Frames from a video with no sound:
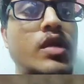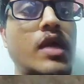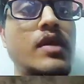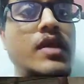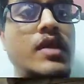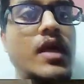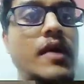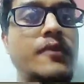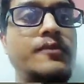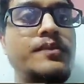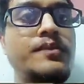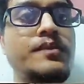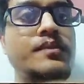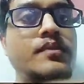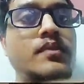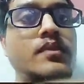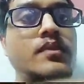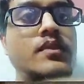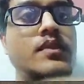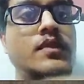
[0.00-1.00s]
అంతే
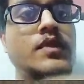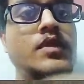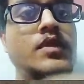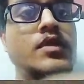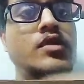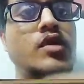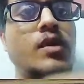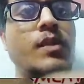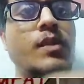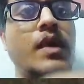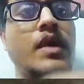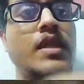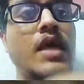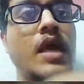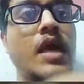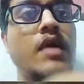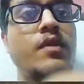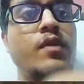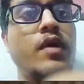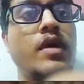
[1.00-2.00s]
సో మిగతా
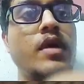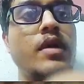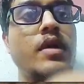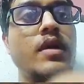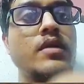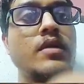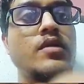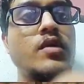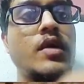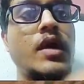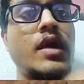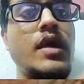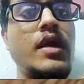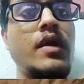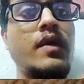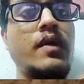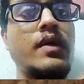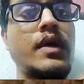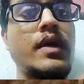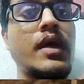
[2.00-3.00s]
అయిపోయినాయి సో
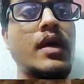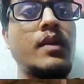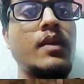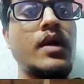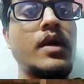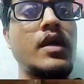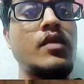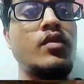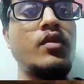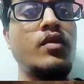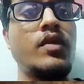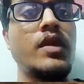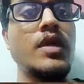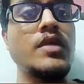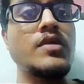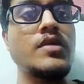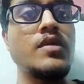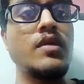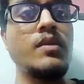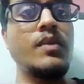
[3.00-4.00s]
రెండే ఉంటాయన్నమాట ఈ సూట్
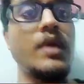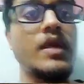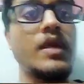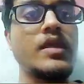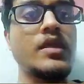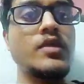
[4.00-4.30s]
కేసులో మిగతా